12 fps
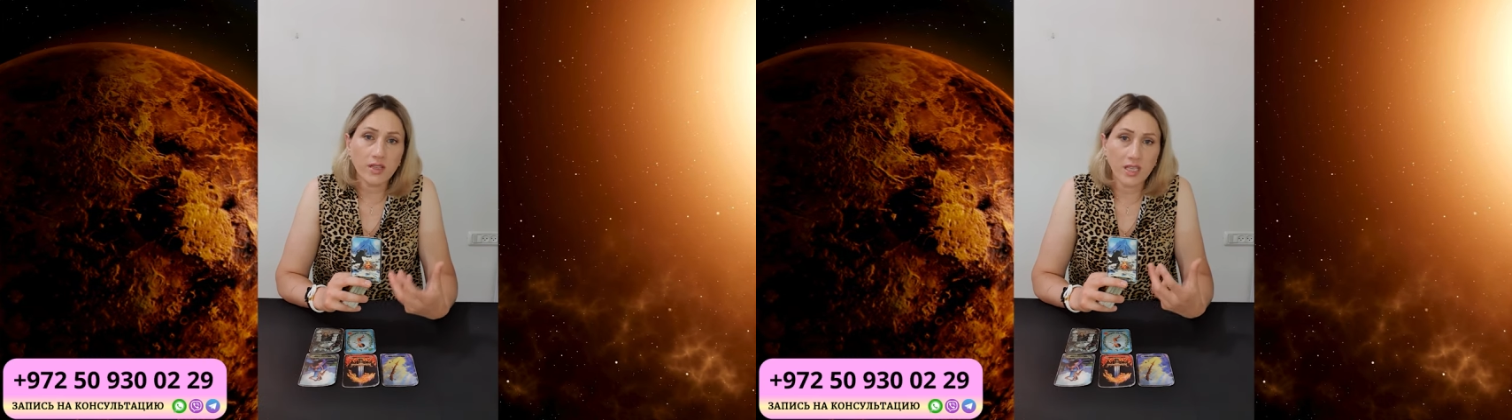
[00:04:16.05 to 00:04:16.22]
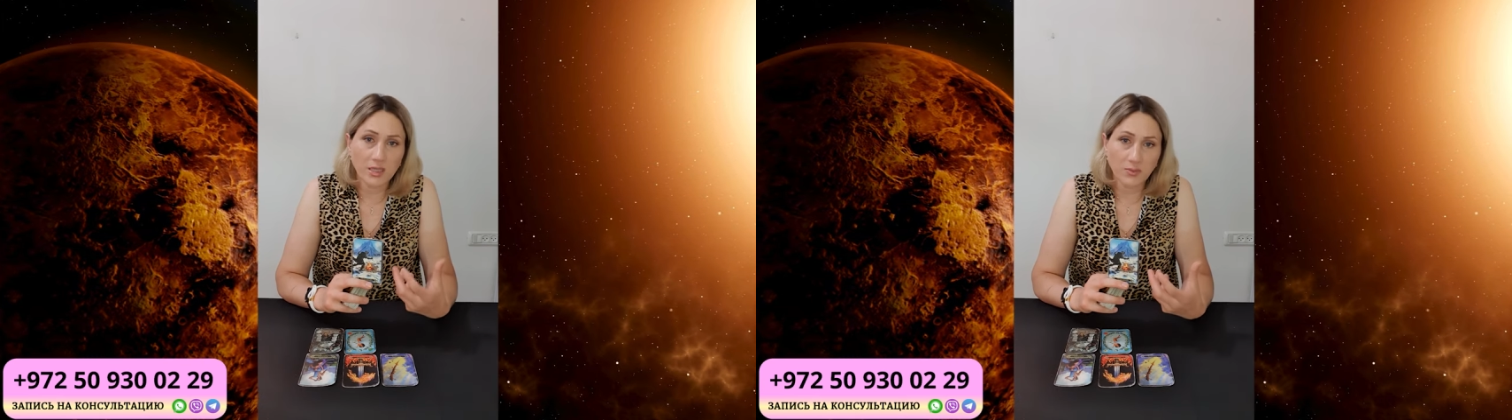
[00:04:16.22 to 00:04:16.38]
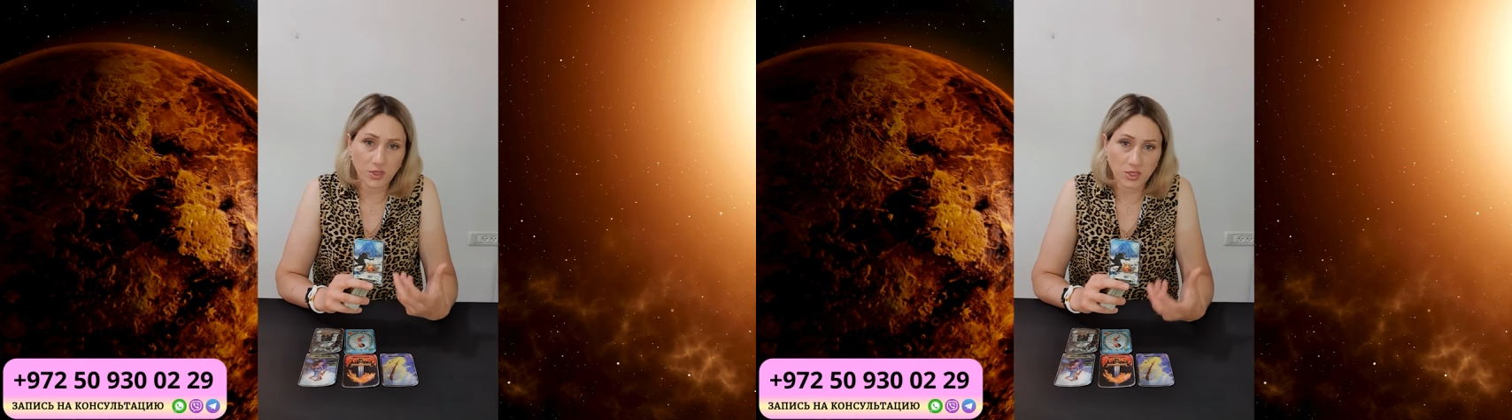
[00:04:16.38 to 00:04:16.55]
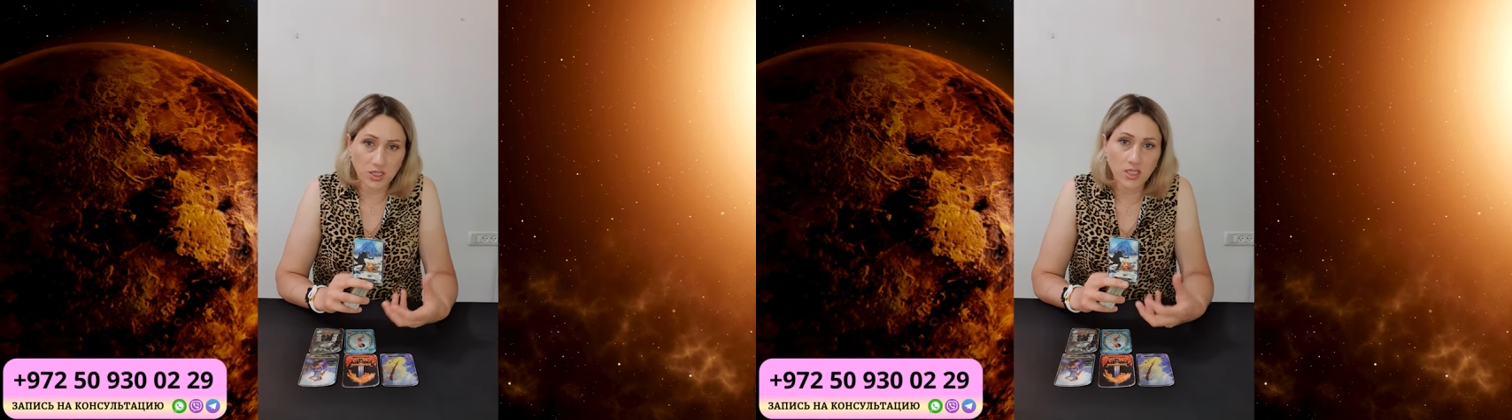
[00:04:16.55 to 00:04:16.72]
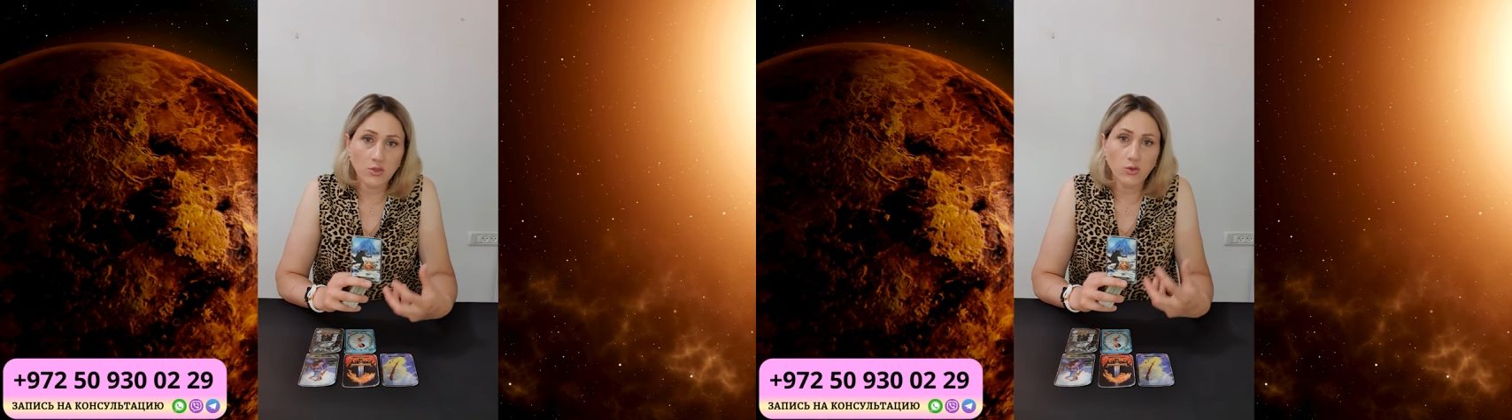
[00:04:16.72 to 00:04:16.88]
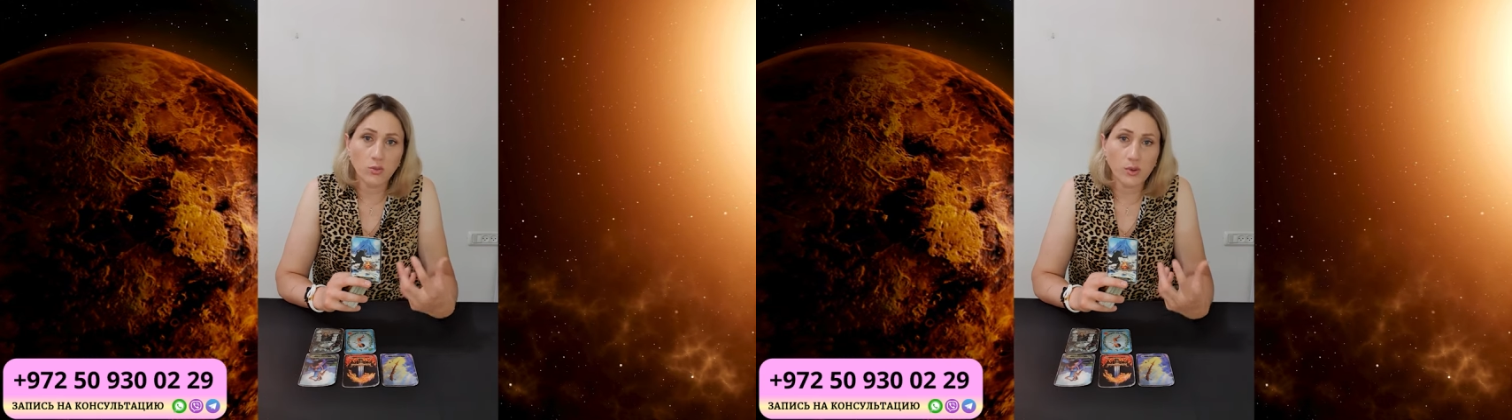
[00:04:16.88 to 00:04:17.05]
и
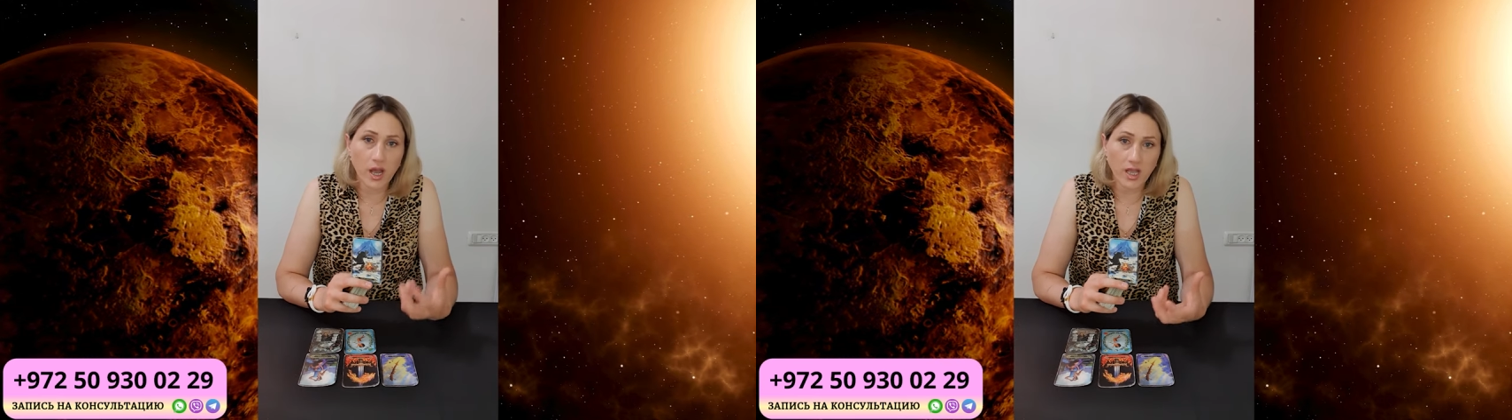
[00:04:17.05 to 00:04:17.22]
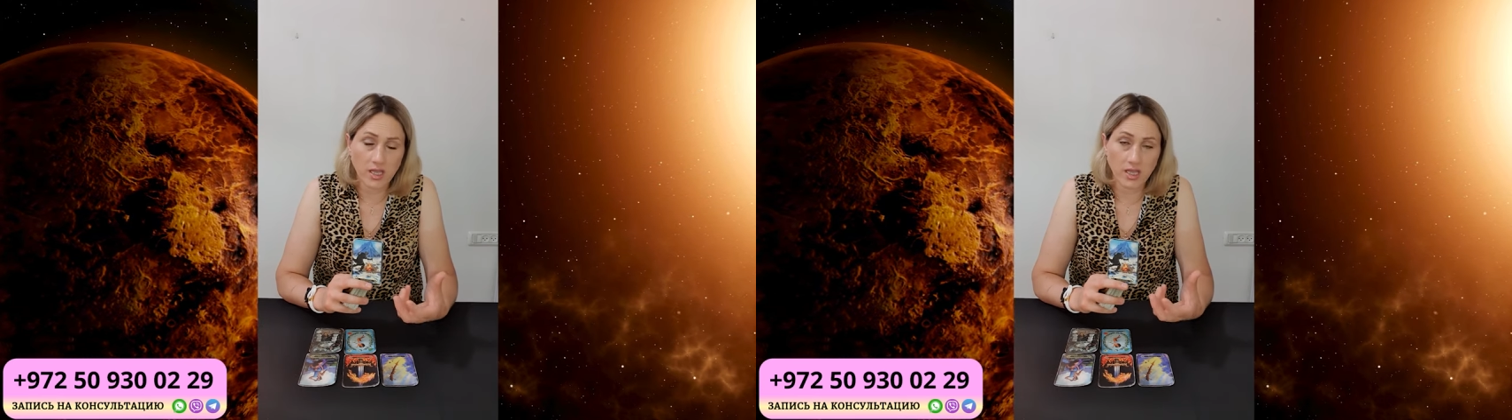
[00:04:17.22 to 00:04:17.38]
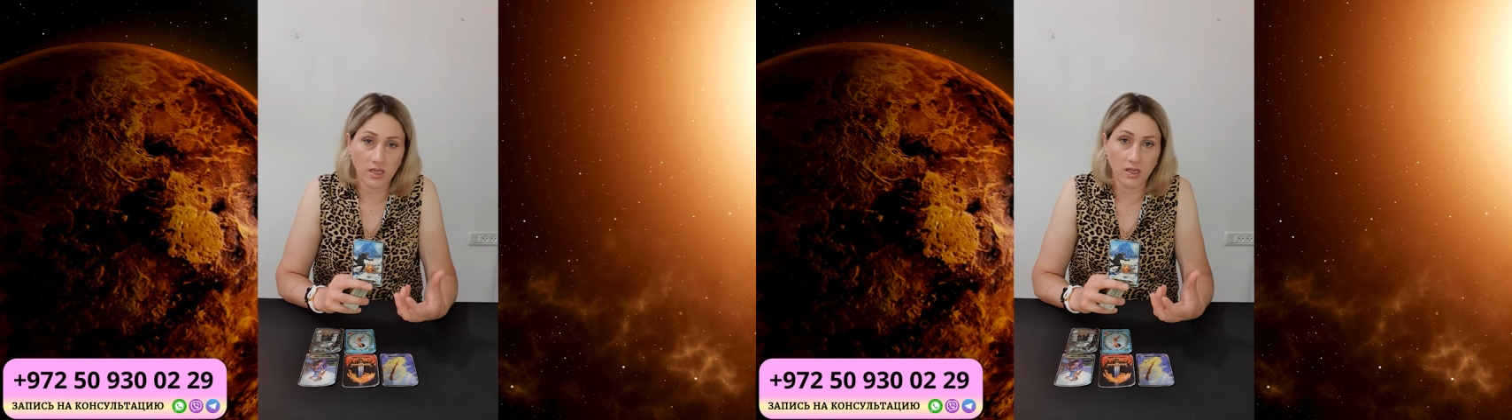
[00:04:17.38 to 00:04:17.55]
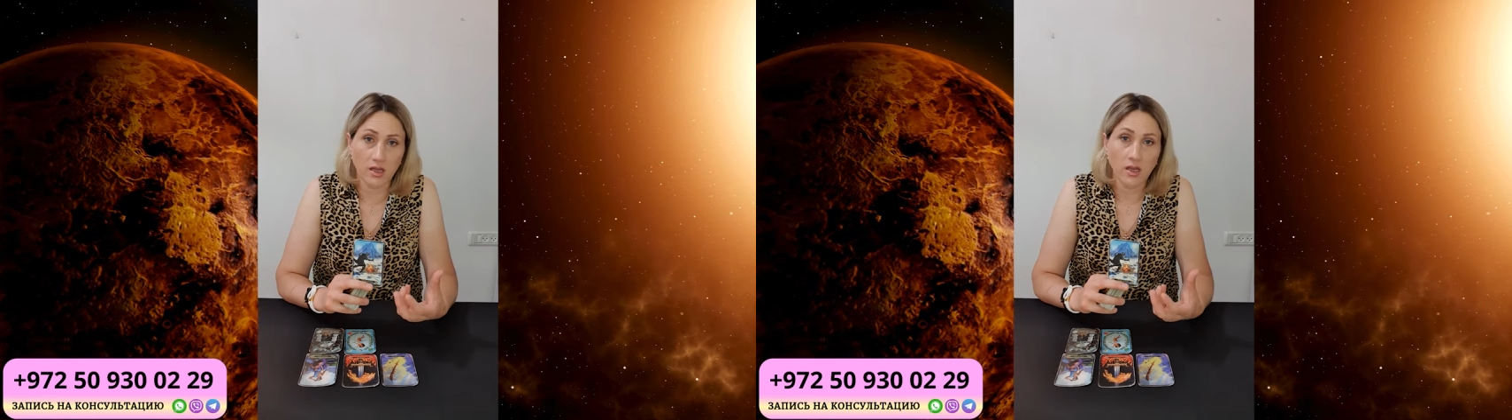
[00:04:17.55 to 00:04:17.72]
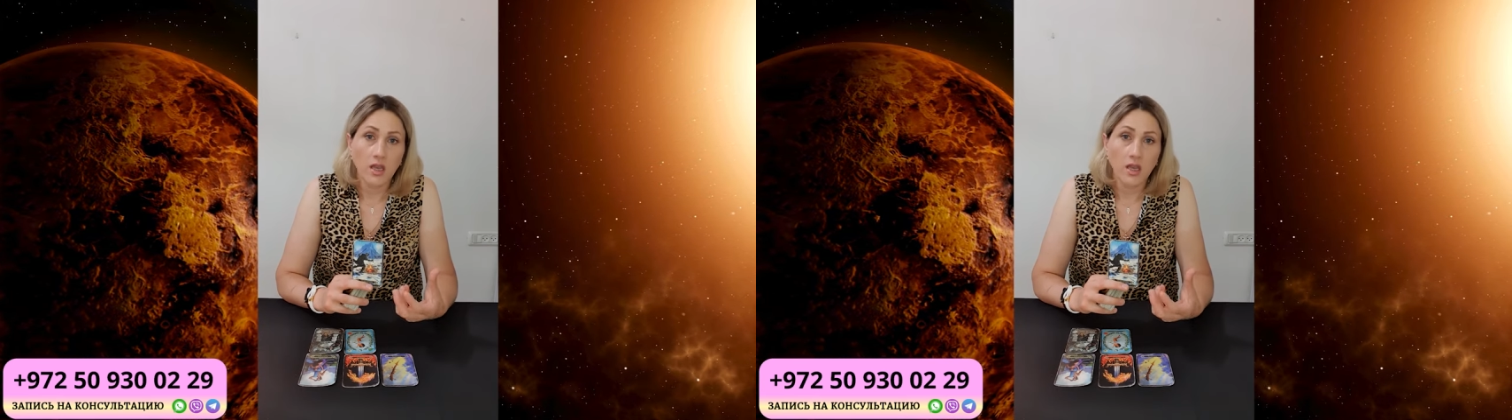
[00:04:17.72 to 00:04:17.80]
спешите убрать это.